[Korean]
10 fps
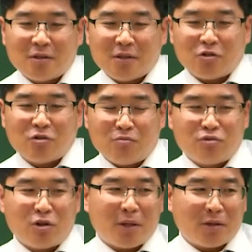나중에
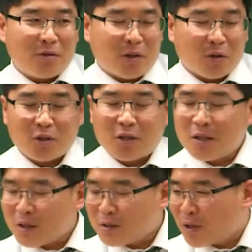물어봤더니 어쨌든
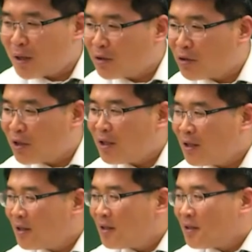해서
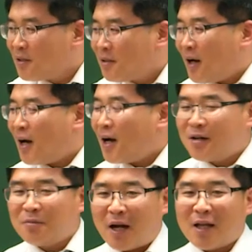했더니 아
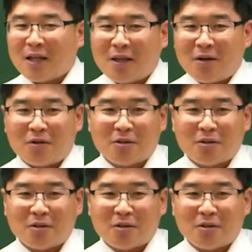그러면 알겠대요.